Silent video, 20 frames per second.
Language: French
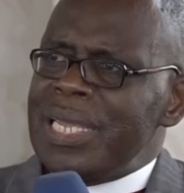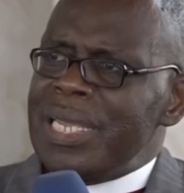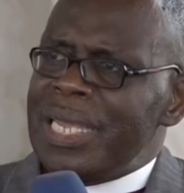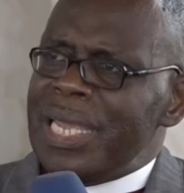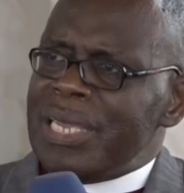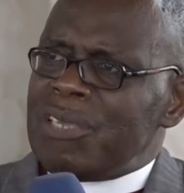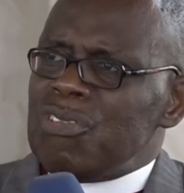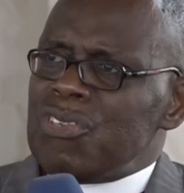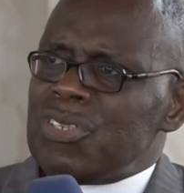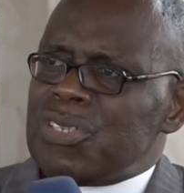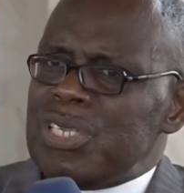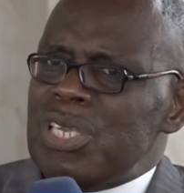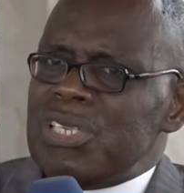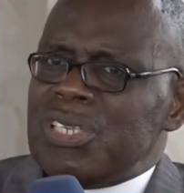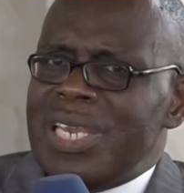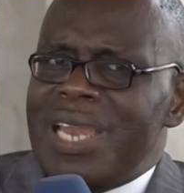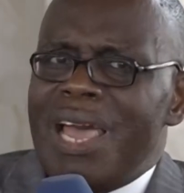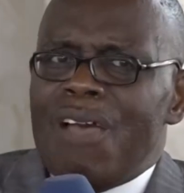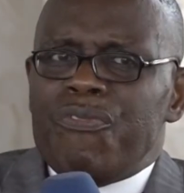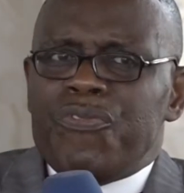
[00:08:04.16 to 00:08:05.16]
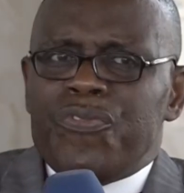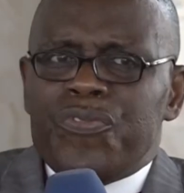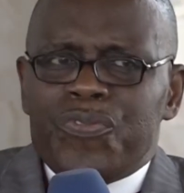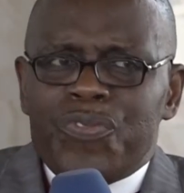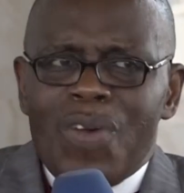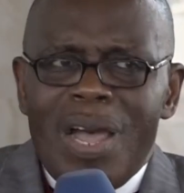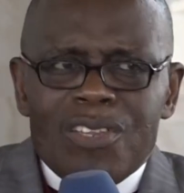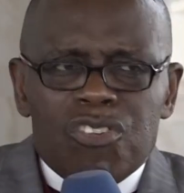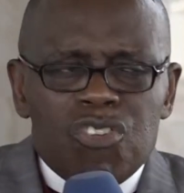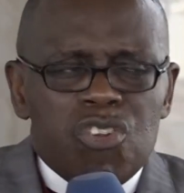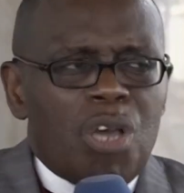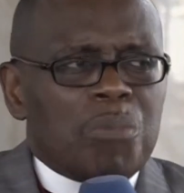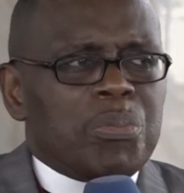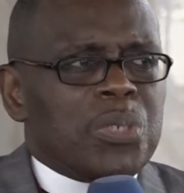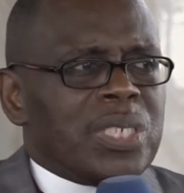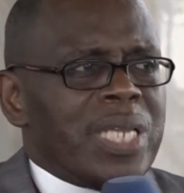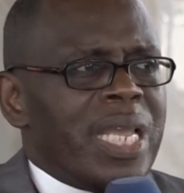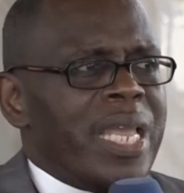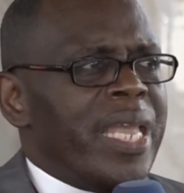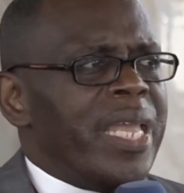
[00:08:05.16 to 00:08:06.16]
et que, cela fasse
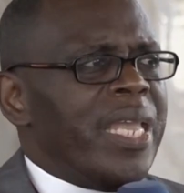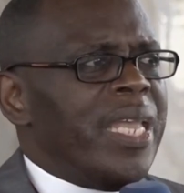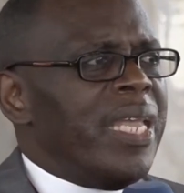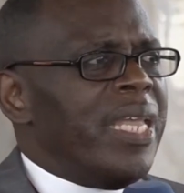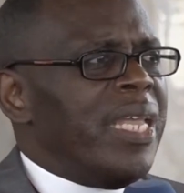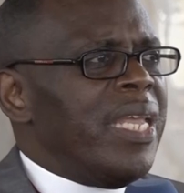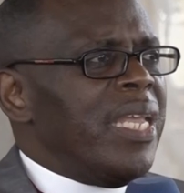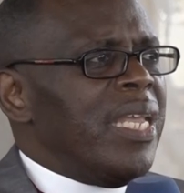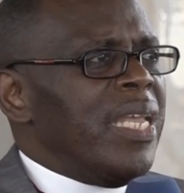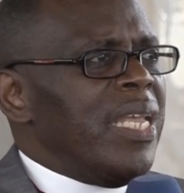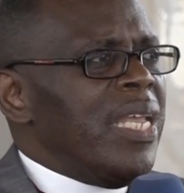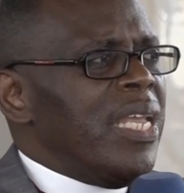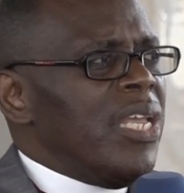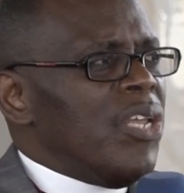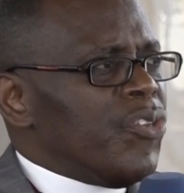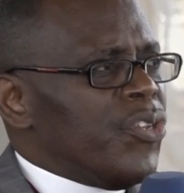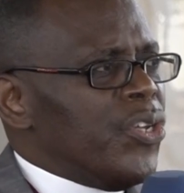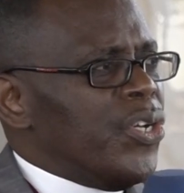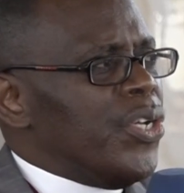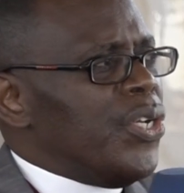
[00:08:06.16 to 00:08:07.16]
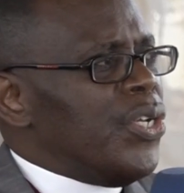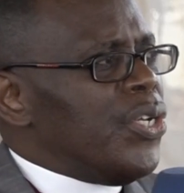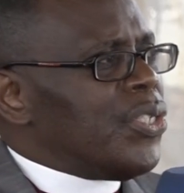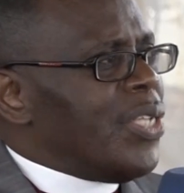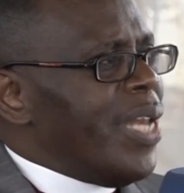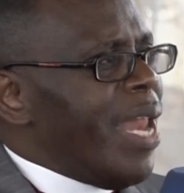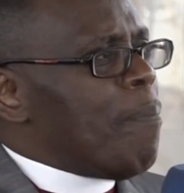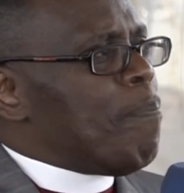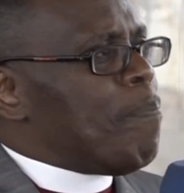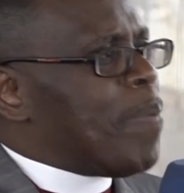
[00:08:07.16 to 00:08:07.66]
l'objet de, de la